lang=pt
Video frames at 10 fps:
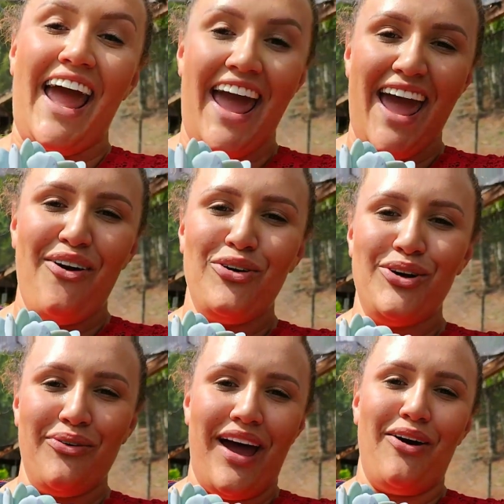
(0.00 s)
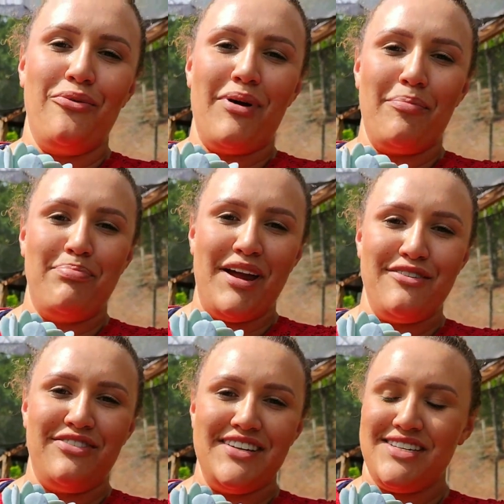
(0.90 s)
É ou não é uma
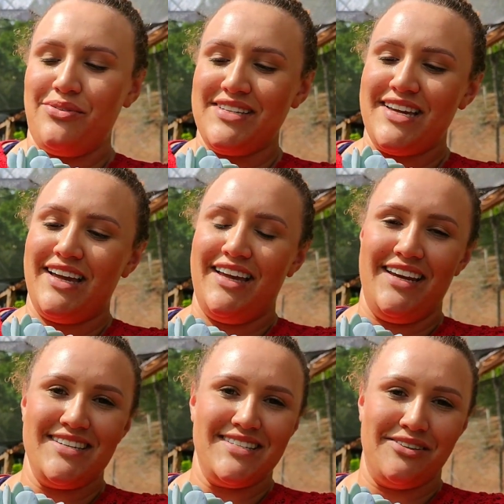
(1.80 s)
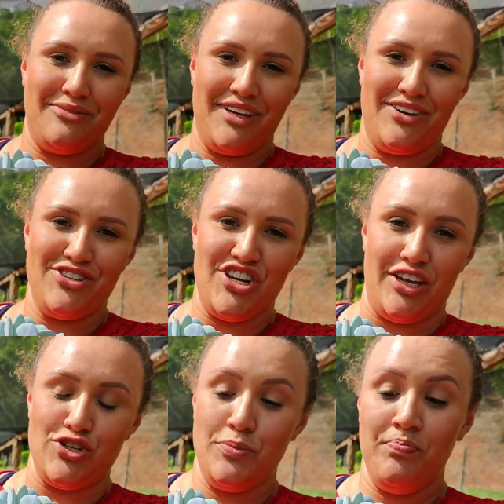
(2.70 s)
perfeição essa criação aí, ó,
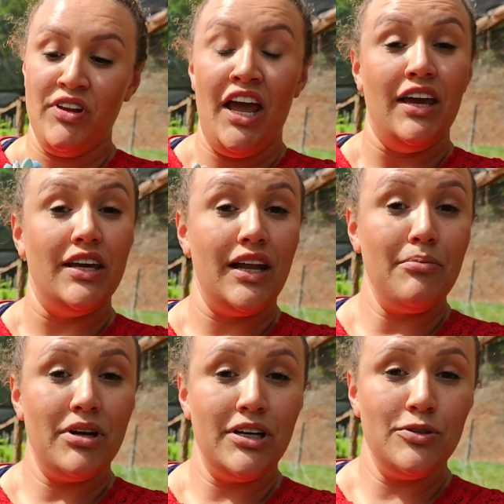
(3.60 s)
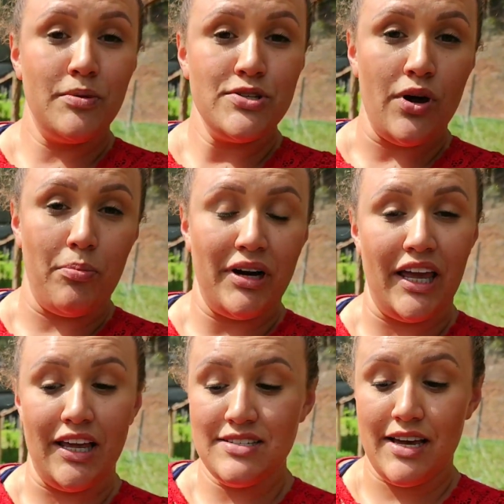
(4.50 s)
gente. E lembrando, pessoal, para
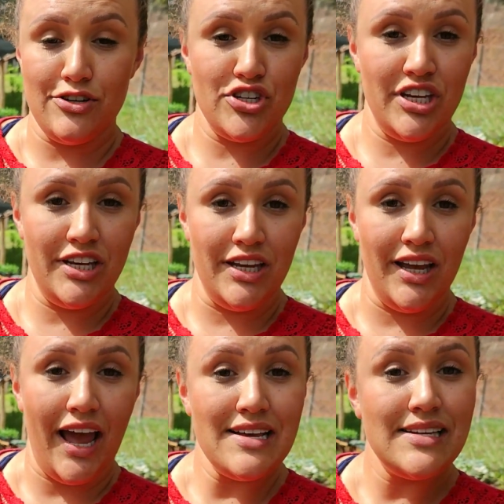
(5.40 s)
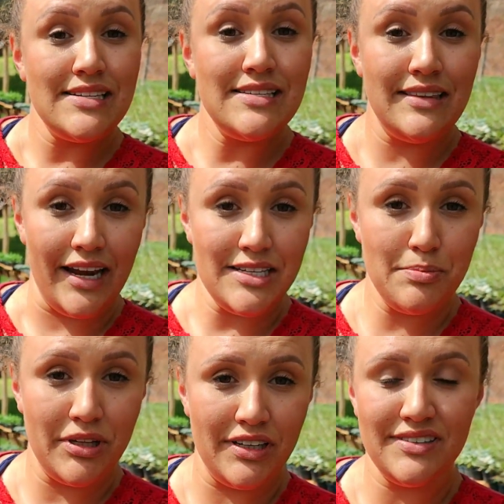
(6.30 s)
quem quiser adquirir, essas três
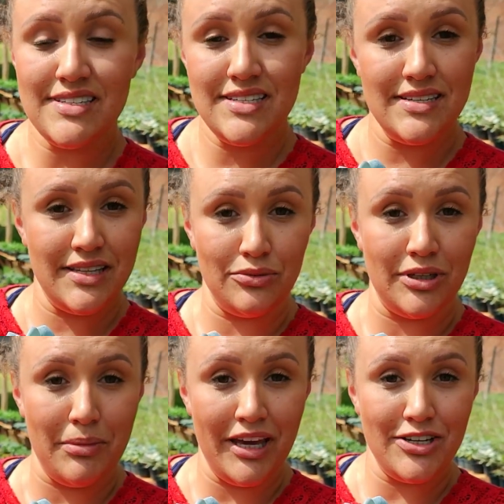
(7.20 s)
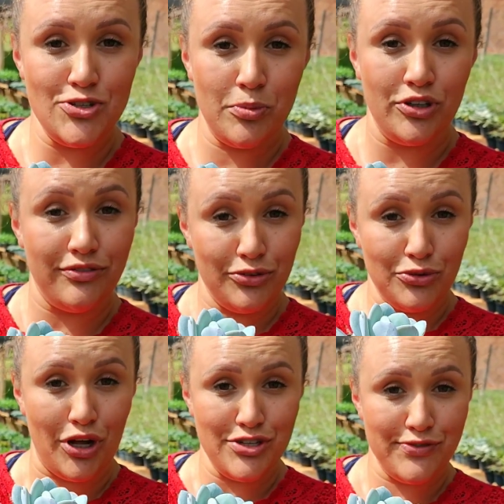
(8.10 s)
plantas estão também aí disponível
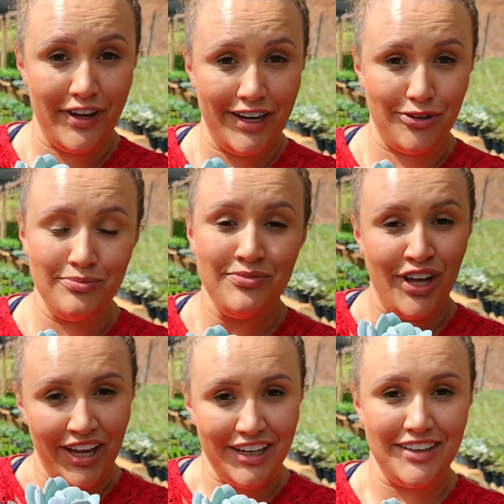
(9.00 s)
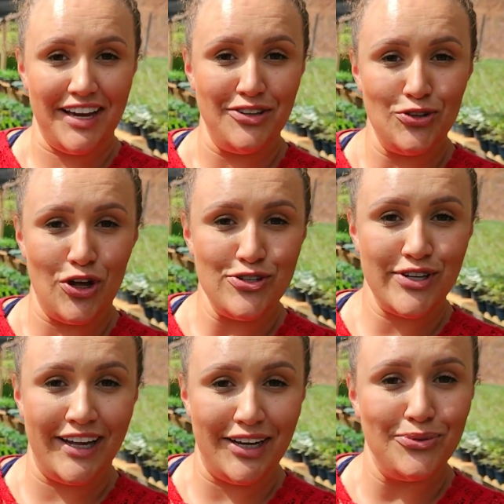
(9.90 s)
no nosso feirão, que tá aí no
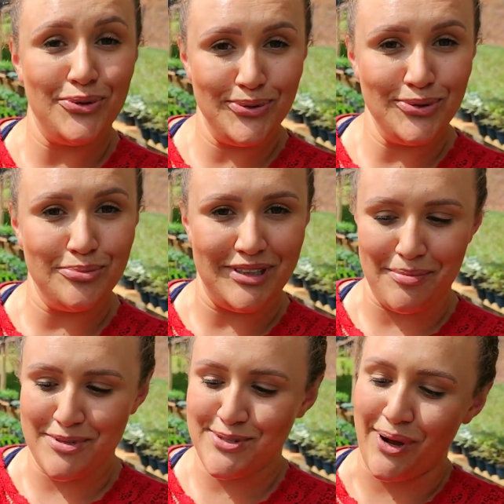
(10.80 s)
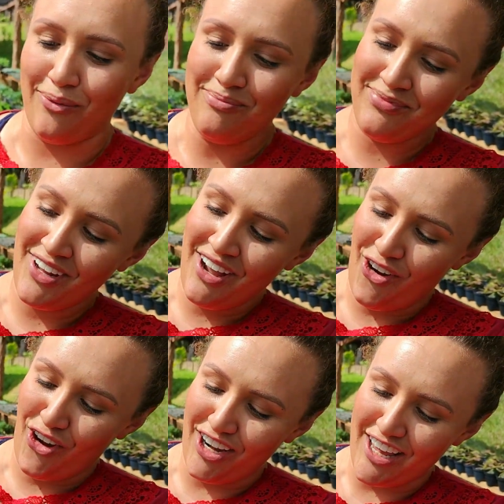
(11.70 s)
nosso canal do YouTube, né, pessoal?
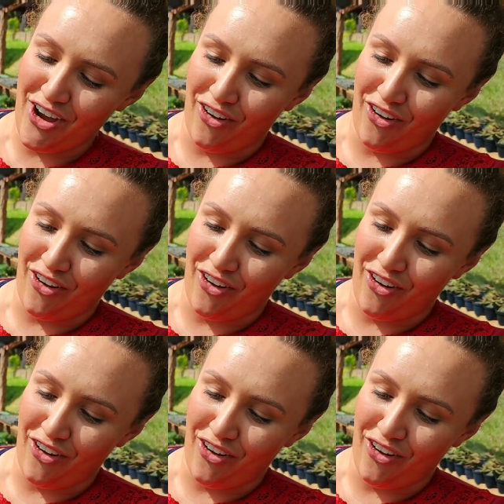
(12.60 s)
Olha aí,